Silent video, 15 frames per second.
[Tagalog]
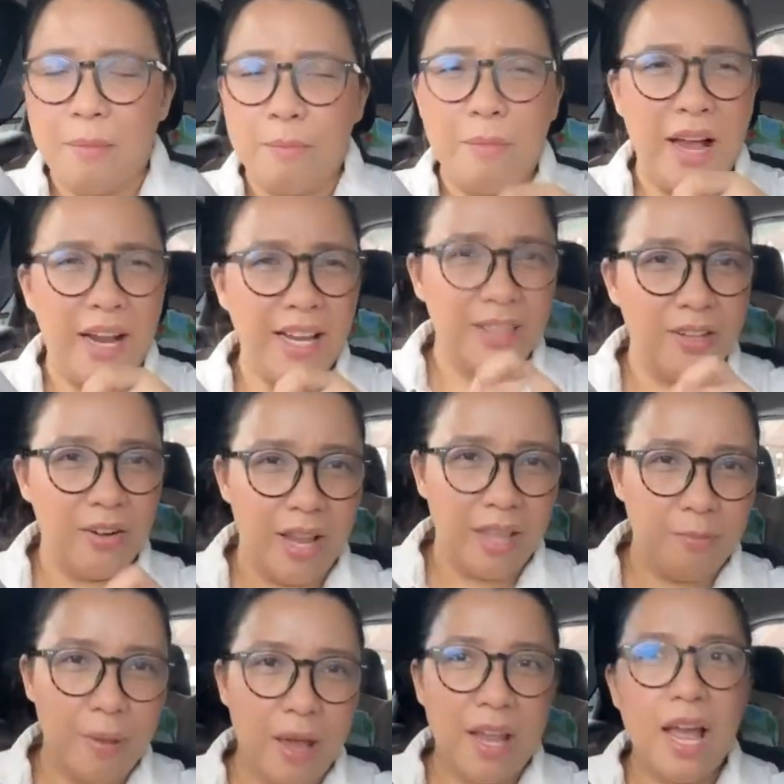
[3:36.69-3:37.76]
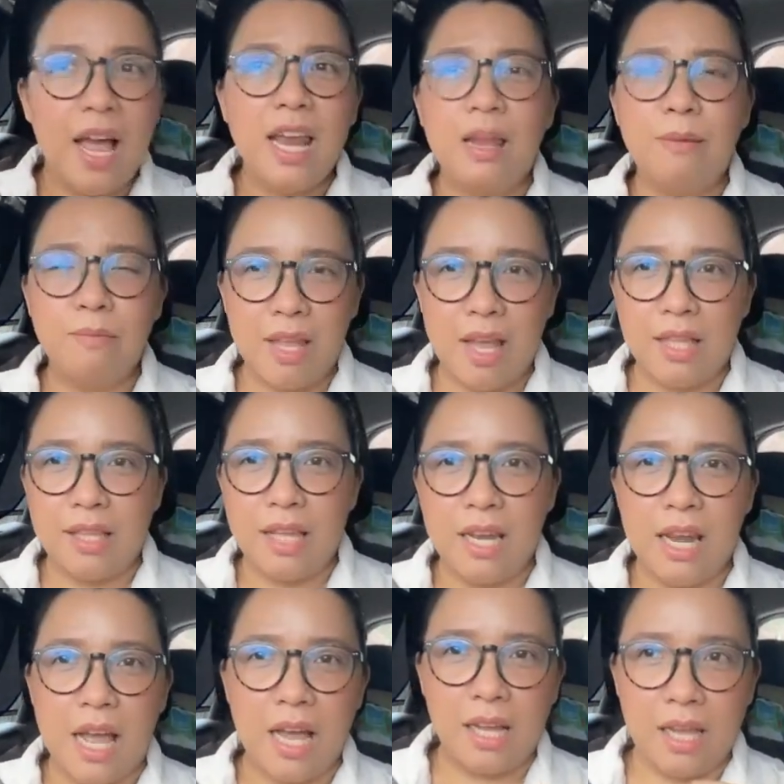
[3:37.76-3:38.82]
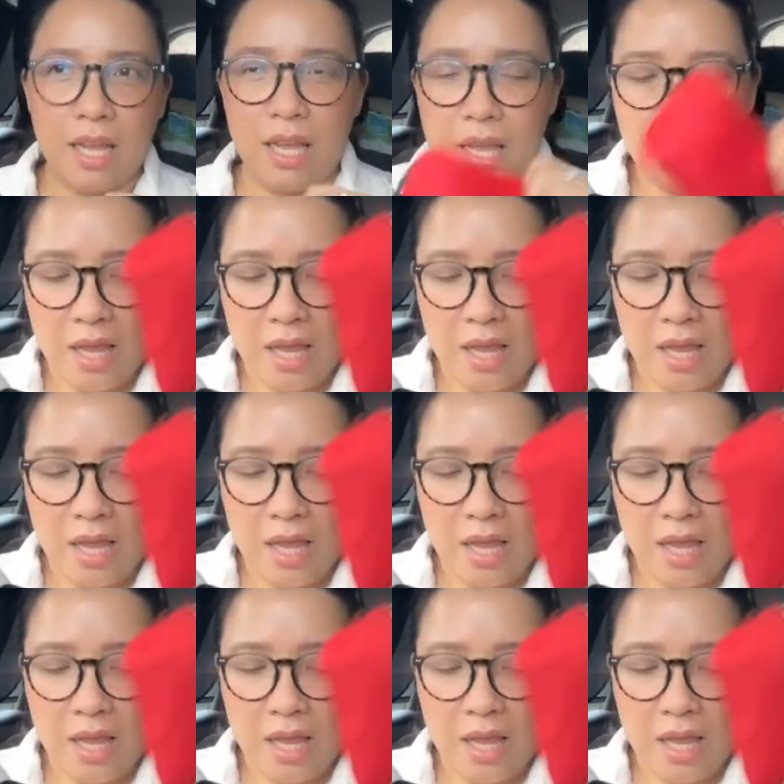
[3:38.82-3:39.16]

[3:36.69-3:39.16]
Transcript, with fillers: Bakit red? Para alam natin lagi.